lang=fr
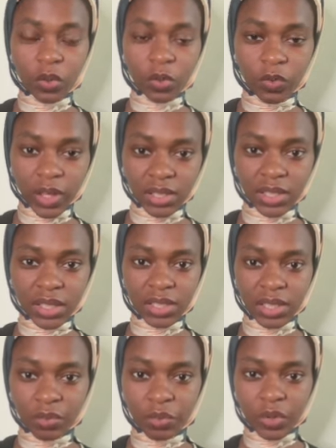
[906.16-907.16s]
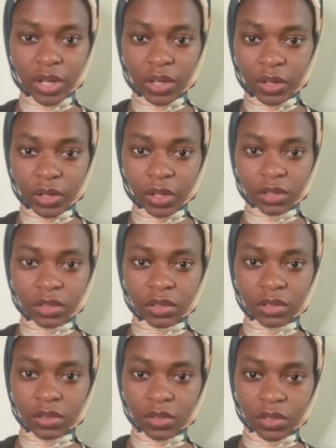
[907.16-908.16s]
convertir tes points earn
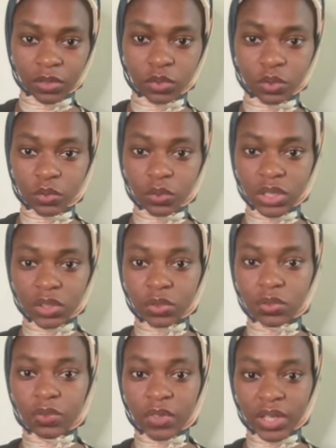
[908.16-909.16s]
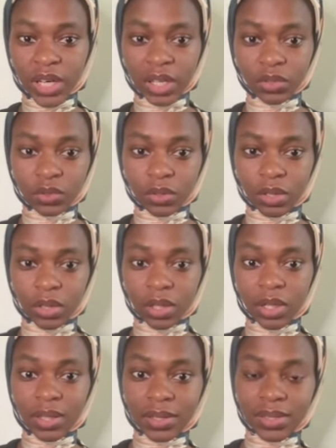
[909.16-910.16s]
to into Velar token.
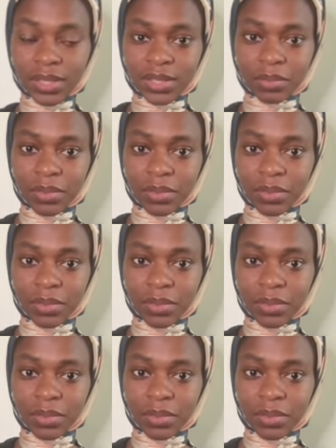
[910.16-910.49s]
Ah, ça, c'est